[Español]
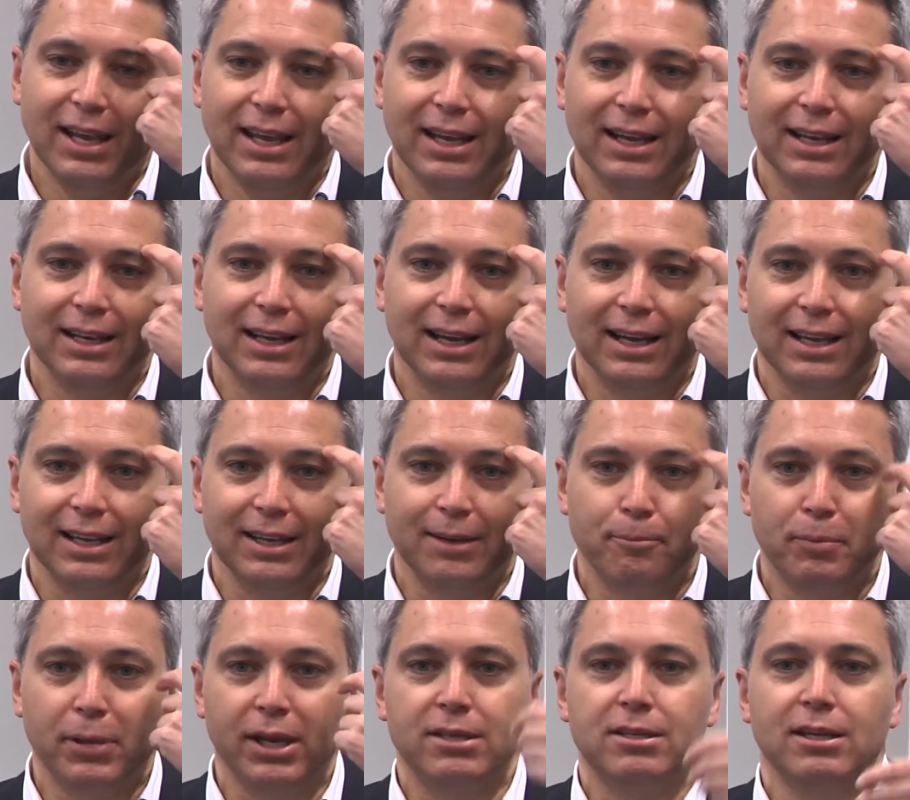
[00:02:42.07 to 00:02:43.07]
en la que
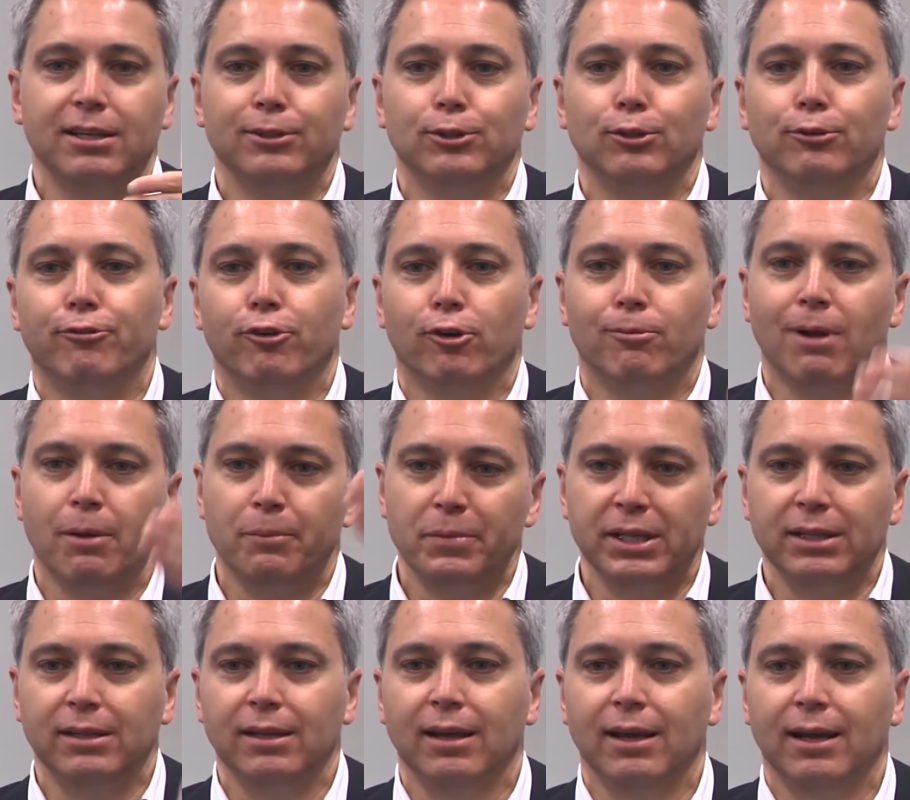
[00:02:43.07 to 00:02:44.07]
presentó
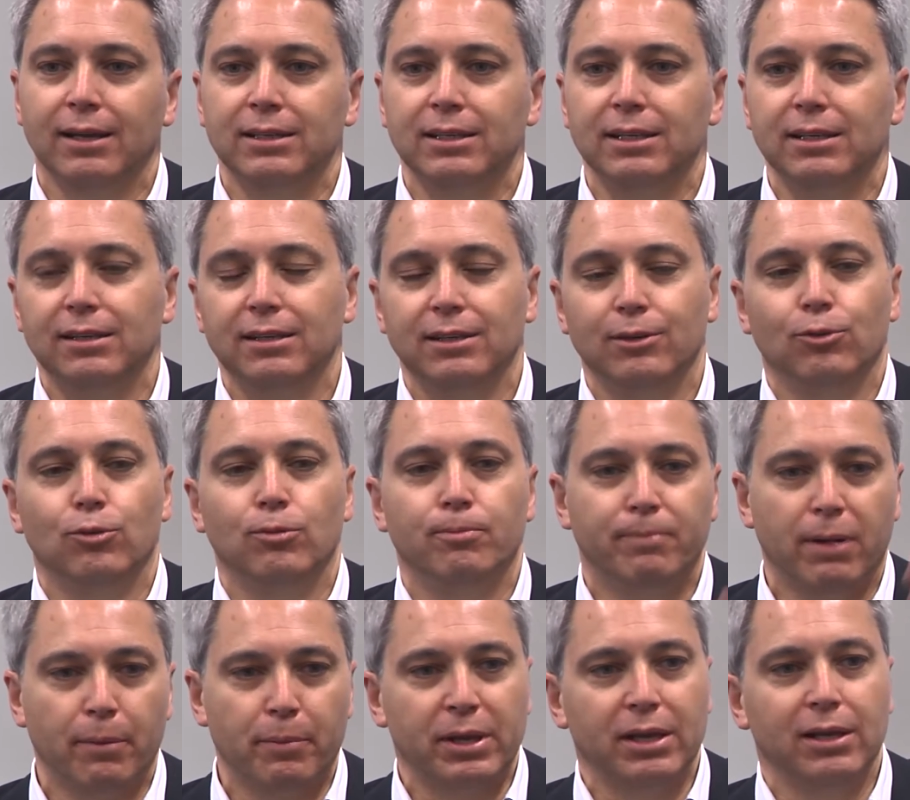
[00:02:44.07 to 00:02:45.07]
formalmente allí
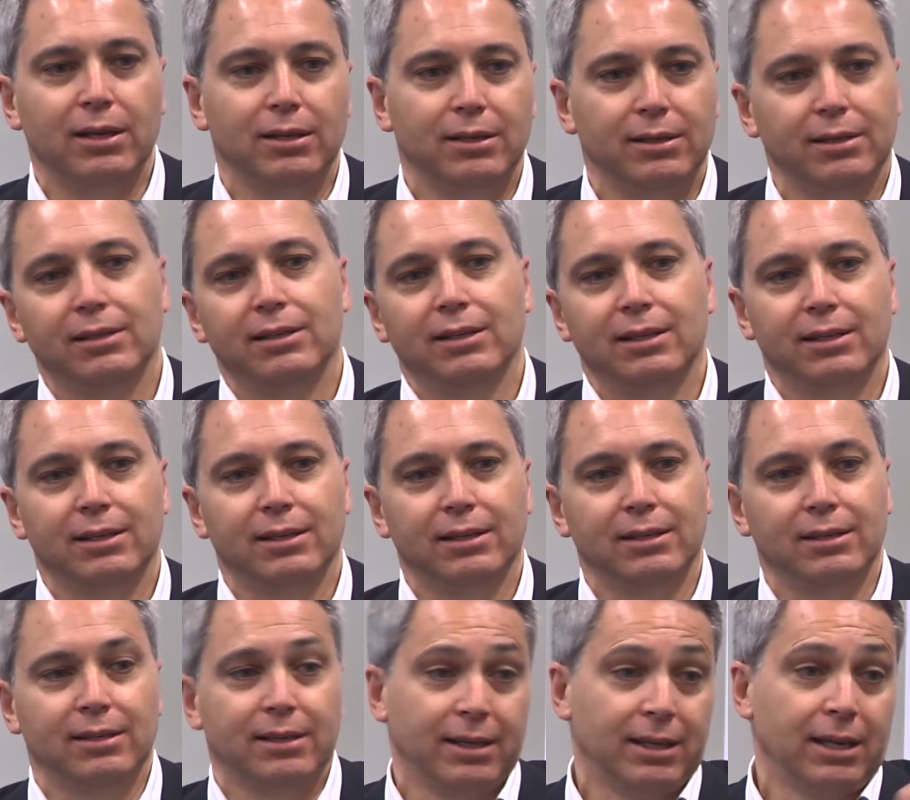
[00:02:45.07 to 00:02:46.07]
un papel en el
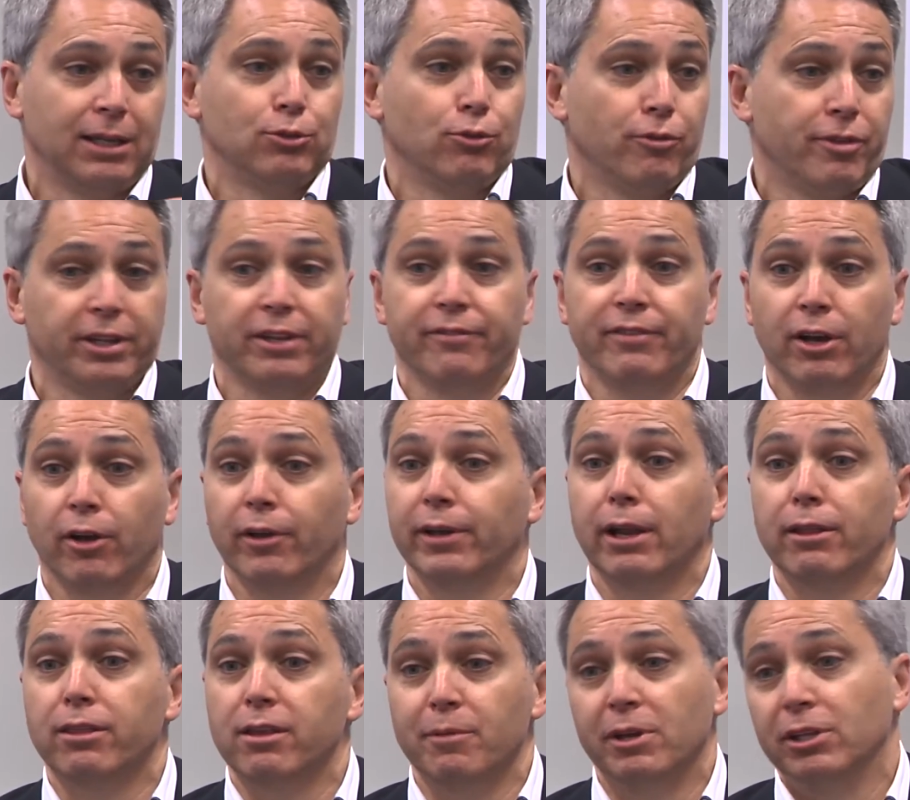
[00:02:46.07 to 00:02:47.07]
que, era su certificado de
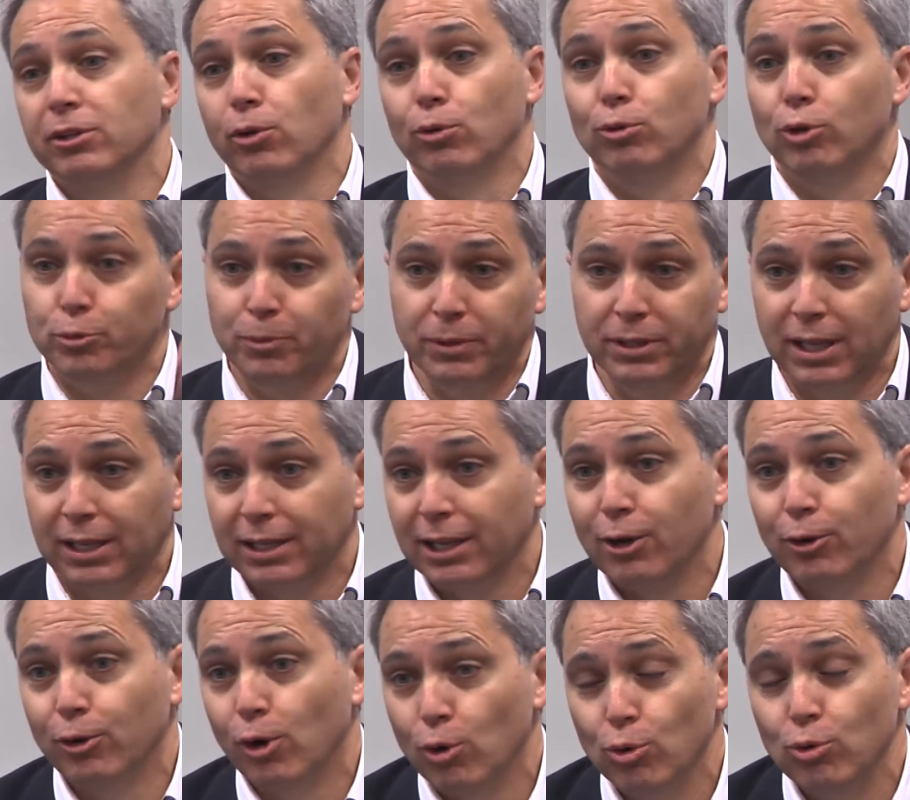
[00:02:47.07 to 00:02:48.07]
nacimiento en un hospital
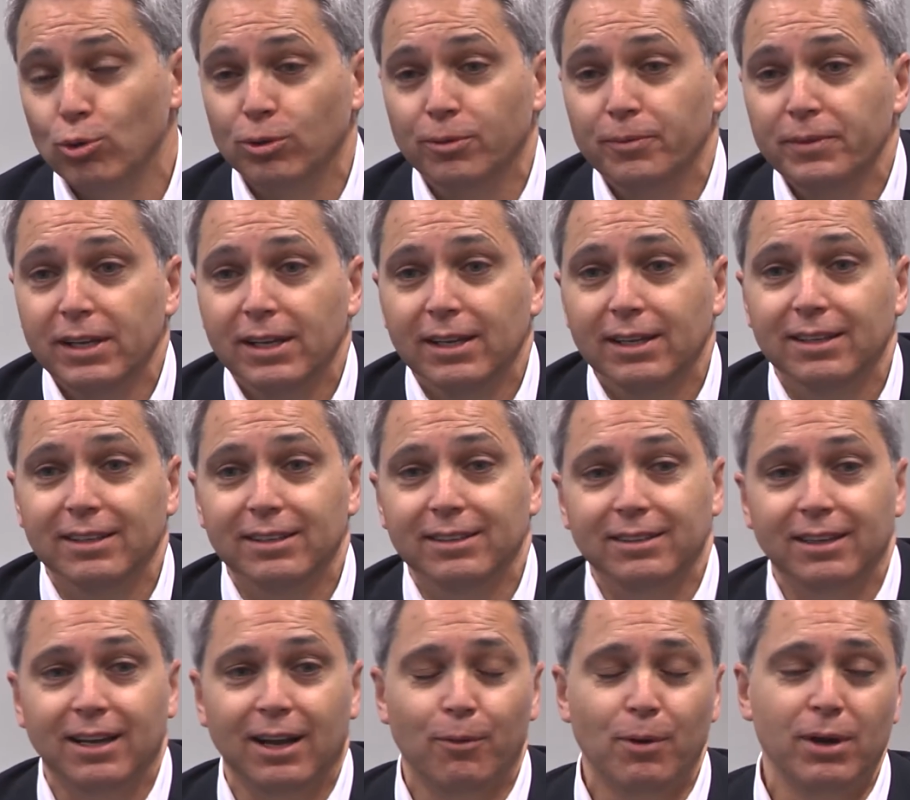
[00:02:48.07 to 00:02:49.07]
de Honolulu,
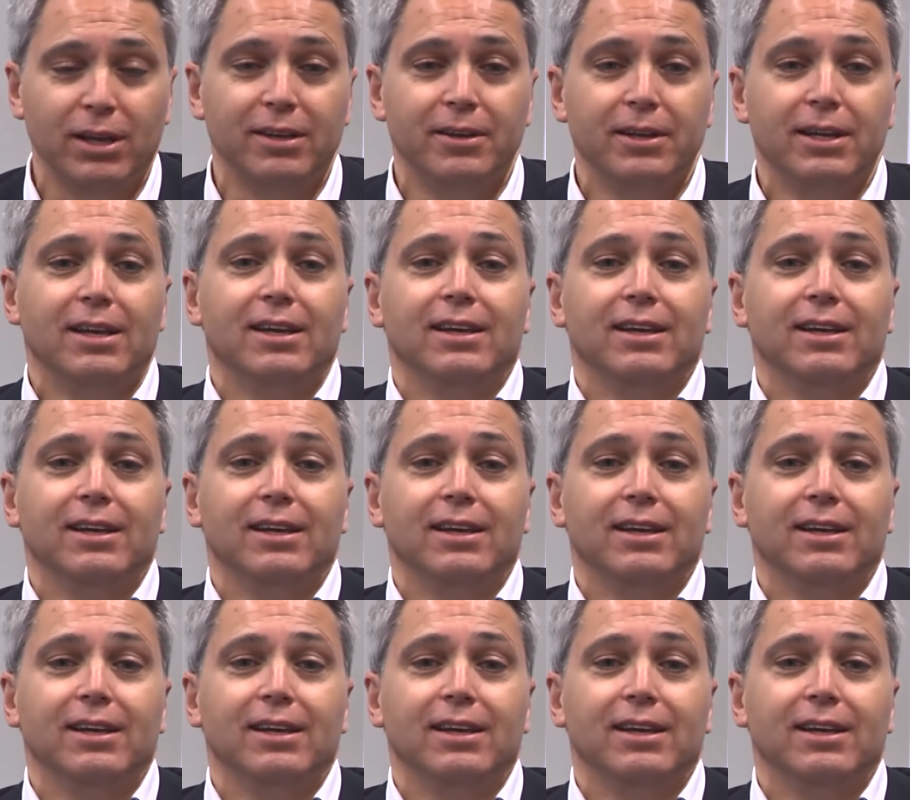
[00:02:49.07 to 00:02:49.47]
en Hawái.